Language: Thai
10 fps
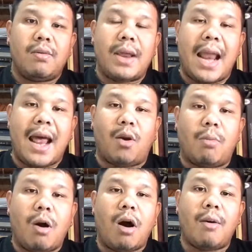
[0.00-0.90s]
เวลาหลว
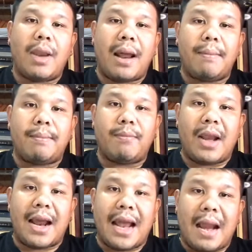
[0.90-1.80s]
งพ่อเวลาเว
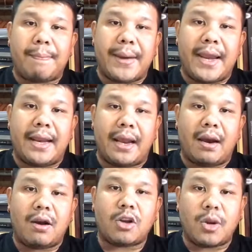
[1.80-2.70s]
ลางานปีเนี่ย
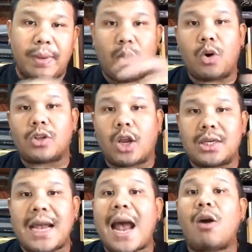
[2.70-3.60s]
เขาจะมีคนตอน
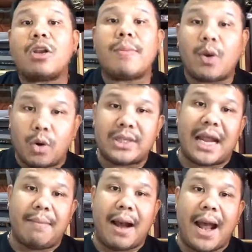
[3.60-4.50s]
เช้าเขาจะมีคน
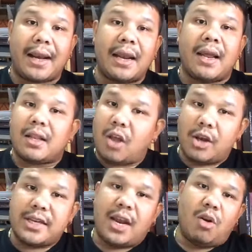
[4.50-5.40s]
ใส่บาตรตอน
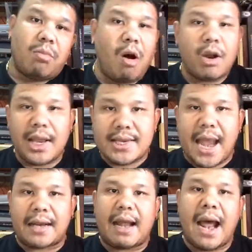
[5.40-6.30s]
เย็นหลวงพ่อก็จะแจ
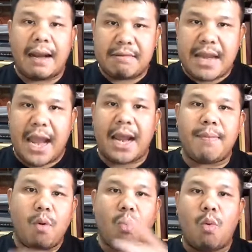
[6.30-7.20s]
กทานแจกให้
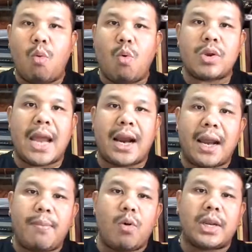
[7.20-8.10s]
พวกหูแจก
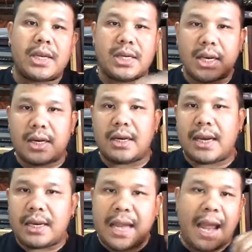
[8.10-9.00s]
ให้พวกที่เชือด
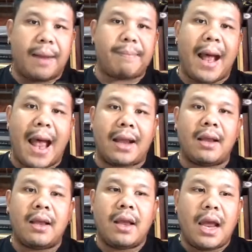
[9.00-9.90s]
ลิ้นแทงปาก
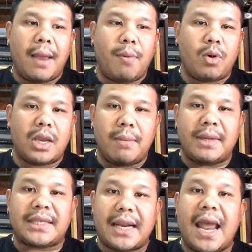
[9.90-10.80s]
ให้พวกที่มา
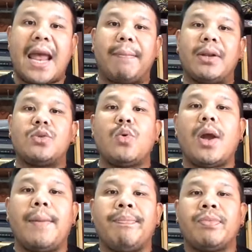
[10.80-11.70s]
แสดงมาช่วย
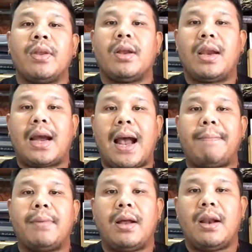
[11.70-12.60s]
นะครับ
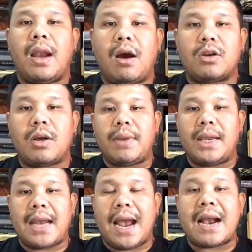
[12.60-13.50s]
แล้วก็มี
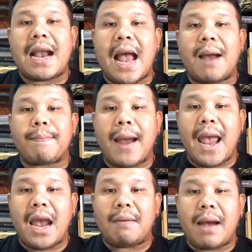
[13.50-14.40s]
หนังกลางแปล
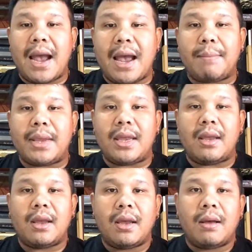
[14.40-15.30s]
งมามี
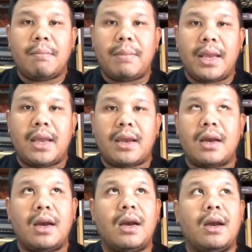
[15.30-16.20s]
มี
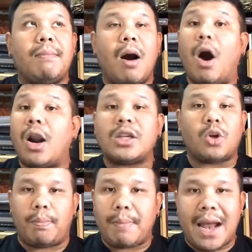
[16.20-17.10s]
คือมหรส
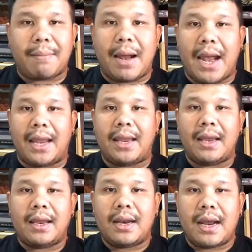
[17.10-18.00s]
พมากมาย
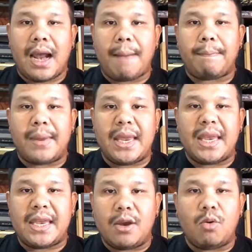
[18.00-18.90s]
นะครับ มี
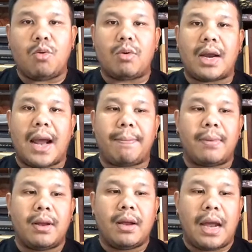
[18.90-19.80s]
งิ้วนะครับ
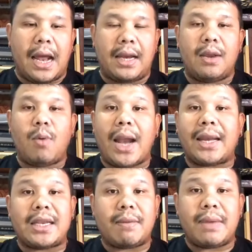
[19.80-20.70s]
อ่าที่วัด
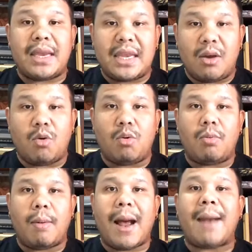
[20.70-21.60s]
เนี่ยจะมีงิ้ว
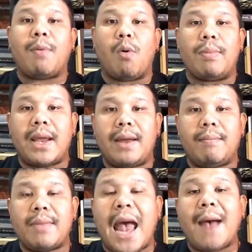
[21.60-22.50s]
เพราะบ้านผมเนี่ย
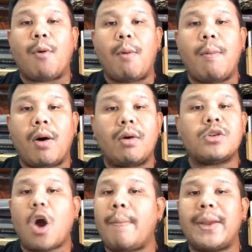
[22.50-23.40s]
ย่าผมบอกเขา
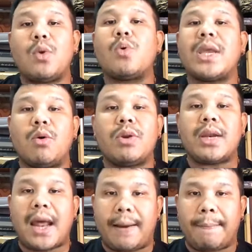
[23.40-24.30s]
ชอบไปดูงิ้วที่
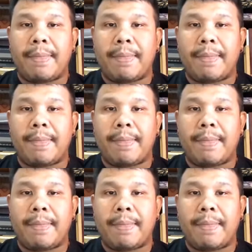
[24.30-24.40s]
นั่น